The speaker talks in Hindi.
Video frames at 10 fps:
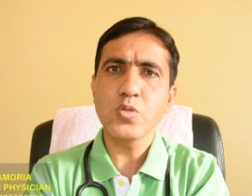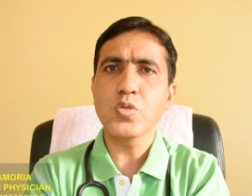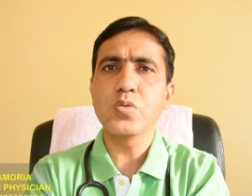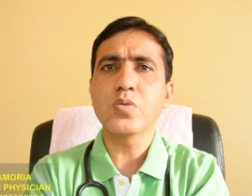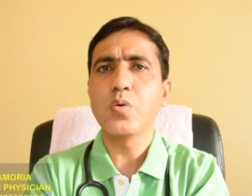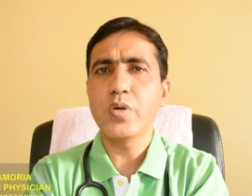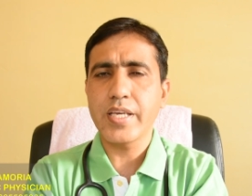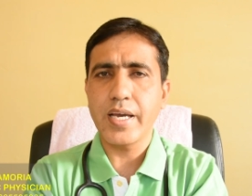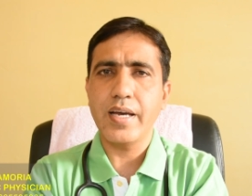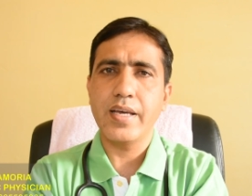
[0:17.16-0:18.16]
दोस्तों कोन
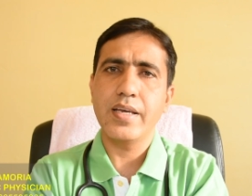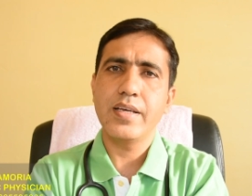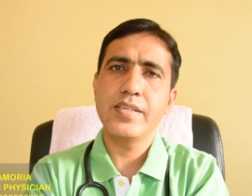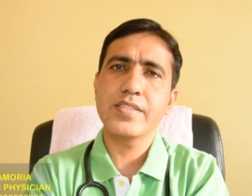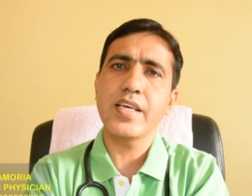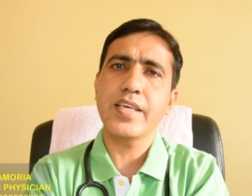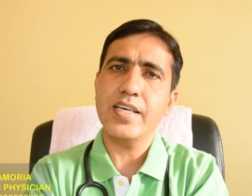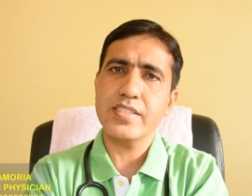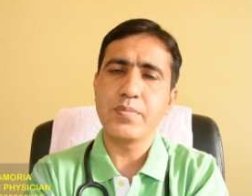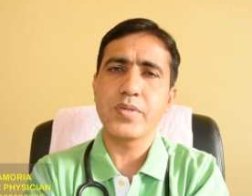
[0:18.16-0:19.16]
क्या है इसके
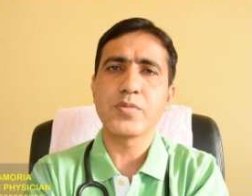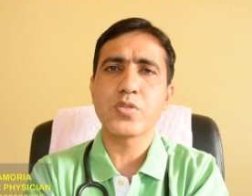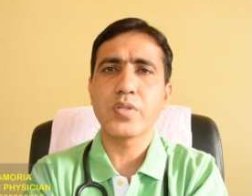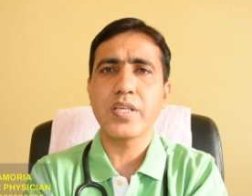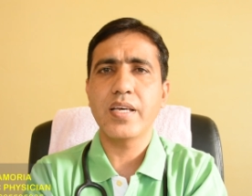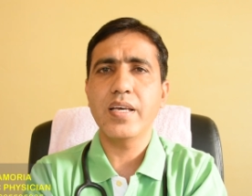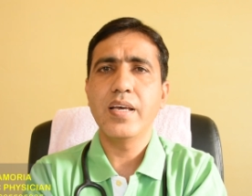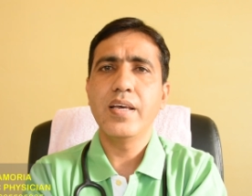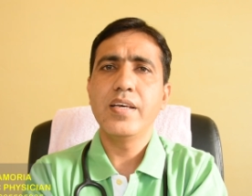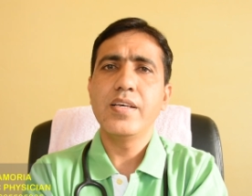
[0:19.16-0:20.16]
क्या सिम्टम्स होते हैं
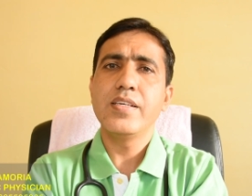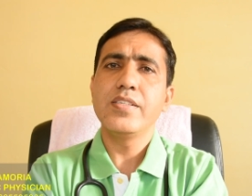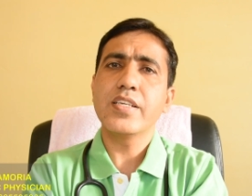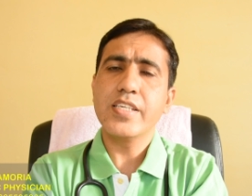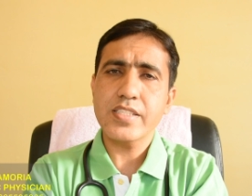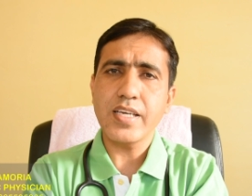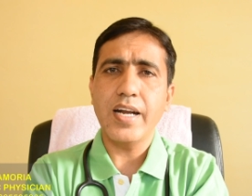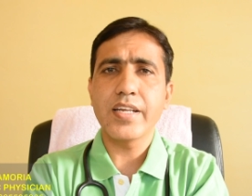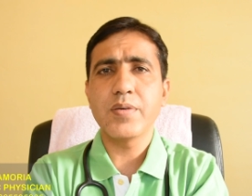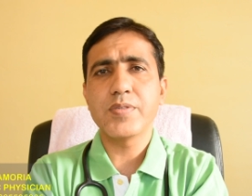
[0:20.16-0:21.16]
ये किस
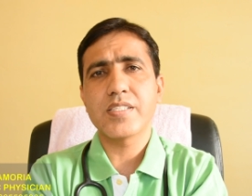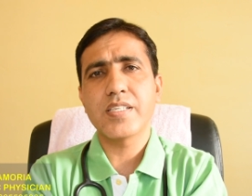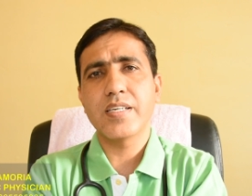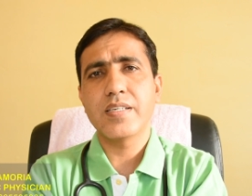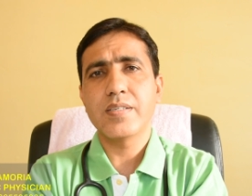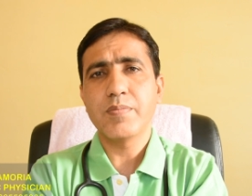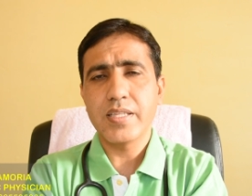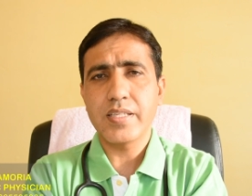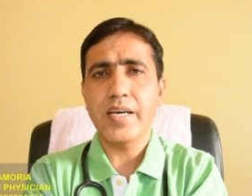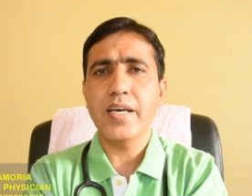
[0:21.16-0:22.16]
कारण की वजह से
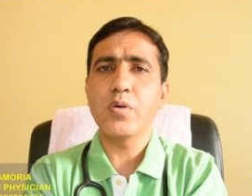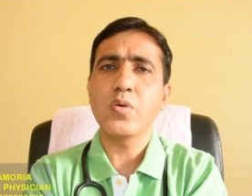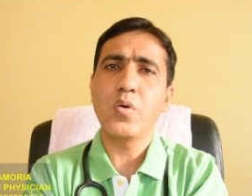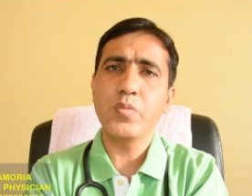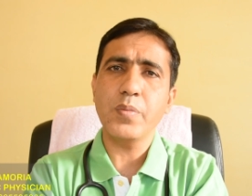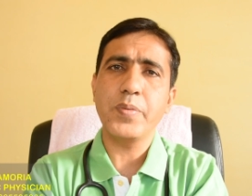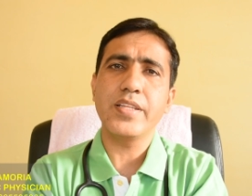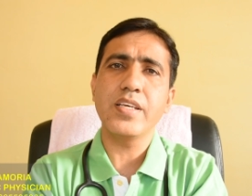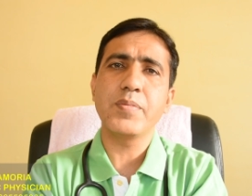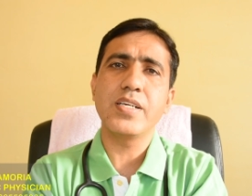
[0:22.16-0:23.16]
बनता है और
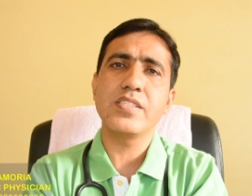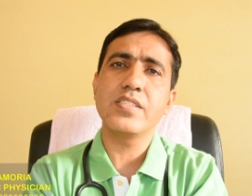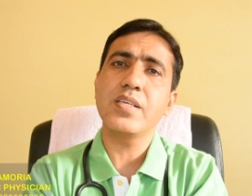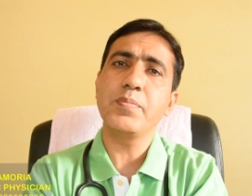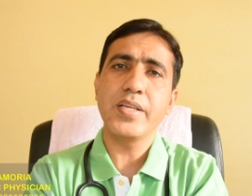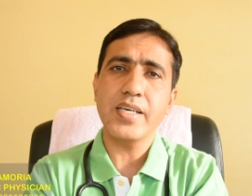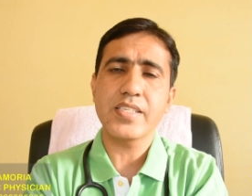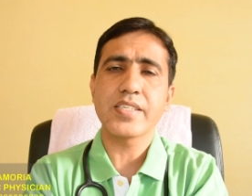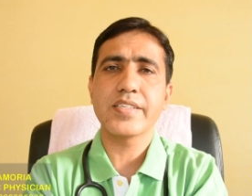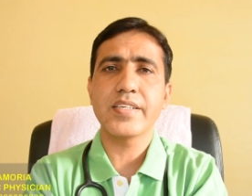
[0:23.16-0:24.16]
होम्योपैथिक मेडिसिन से बिना
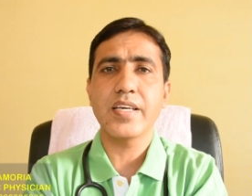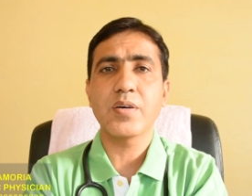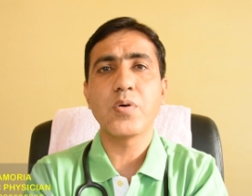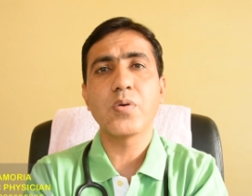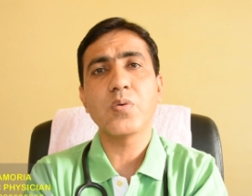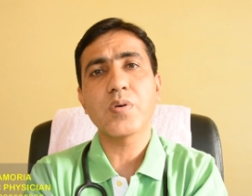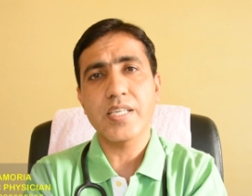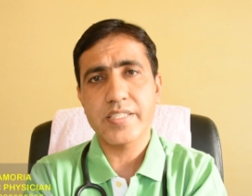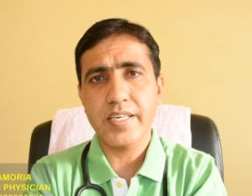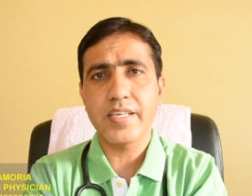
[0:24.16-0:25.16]
सर्जरी के कोन को
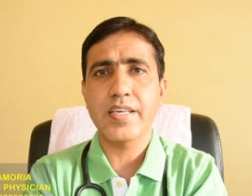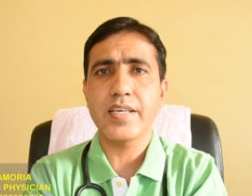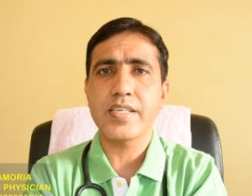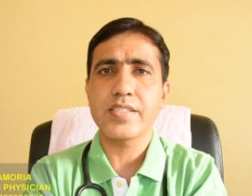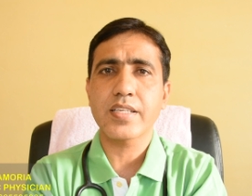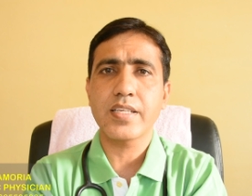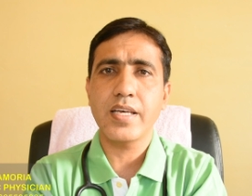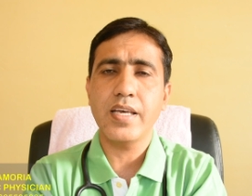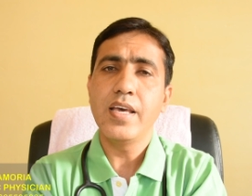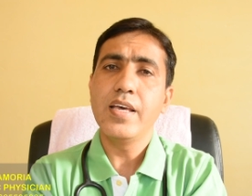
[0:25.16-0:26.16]
कैसे ठीक किया जा सकता
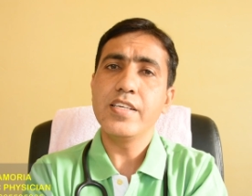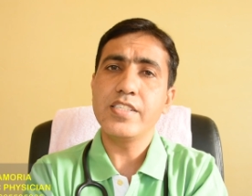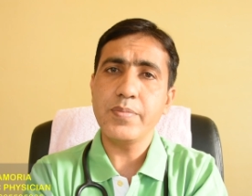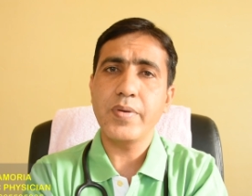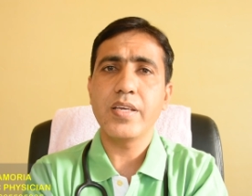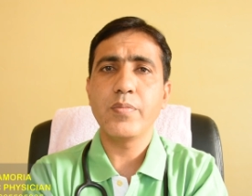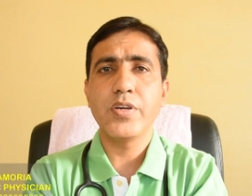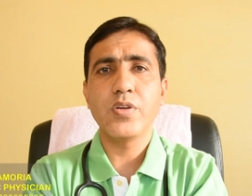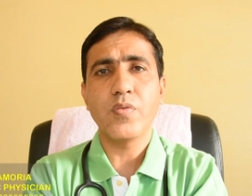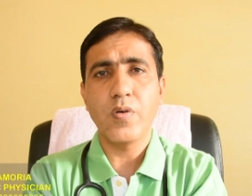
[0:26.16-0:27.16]
है इसी पे ये
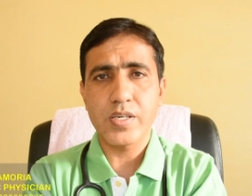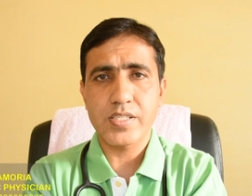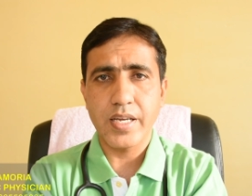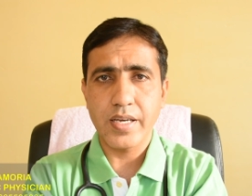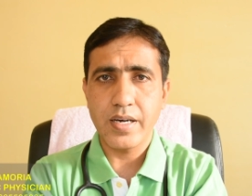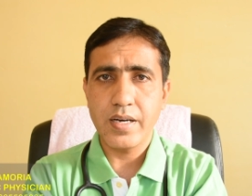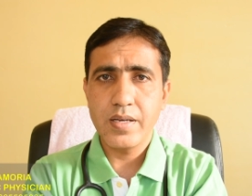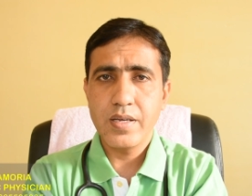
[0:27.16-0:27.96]
वीडियो फोकस रहेगा